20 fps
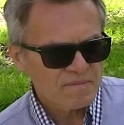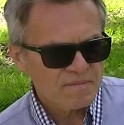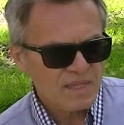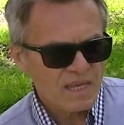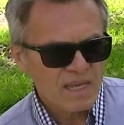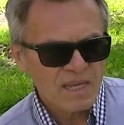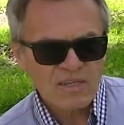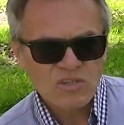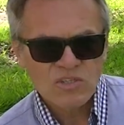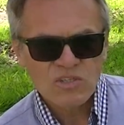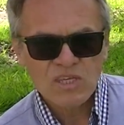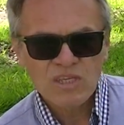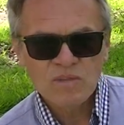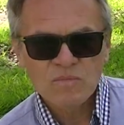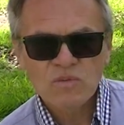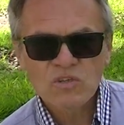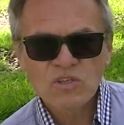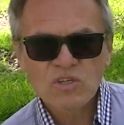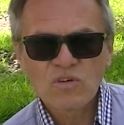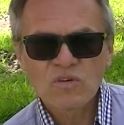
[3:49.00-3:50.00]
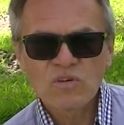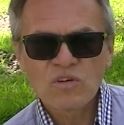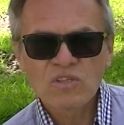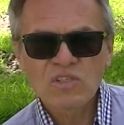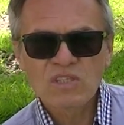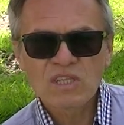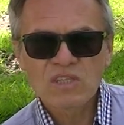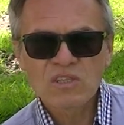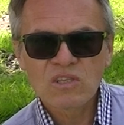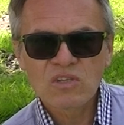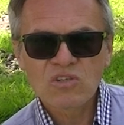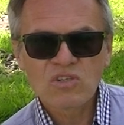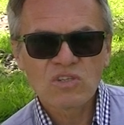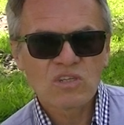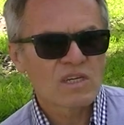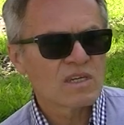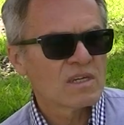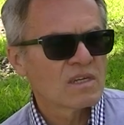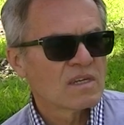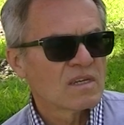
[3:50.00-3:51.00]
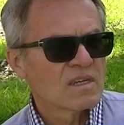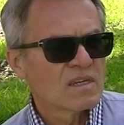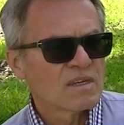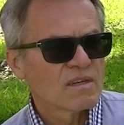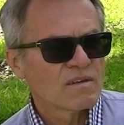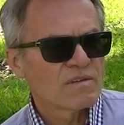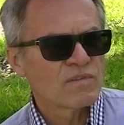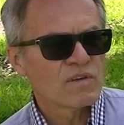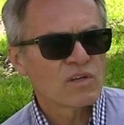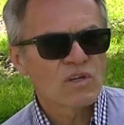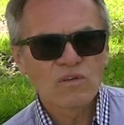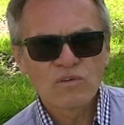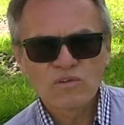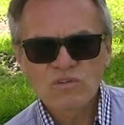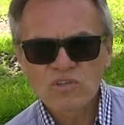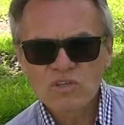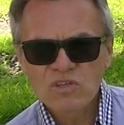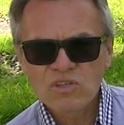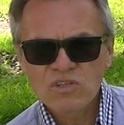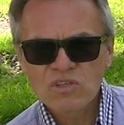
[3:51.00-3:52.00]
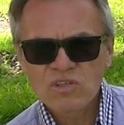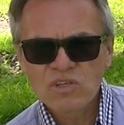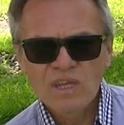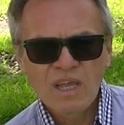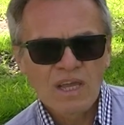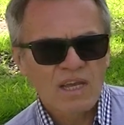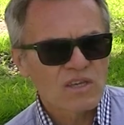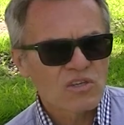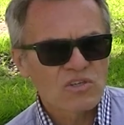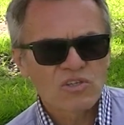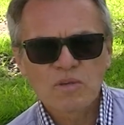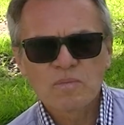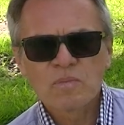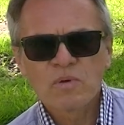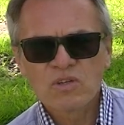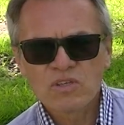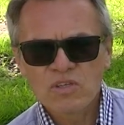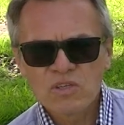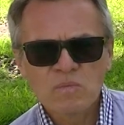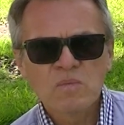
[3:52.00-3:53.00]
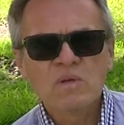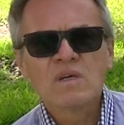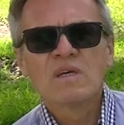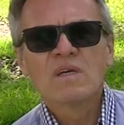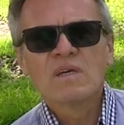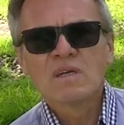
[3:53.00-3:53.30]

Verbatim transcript: Einstein musiał ostatecznie wykluczyć, a jeszcze po nim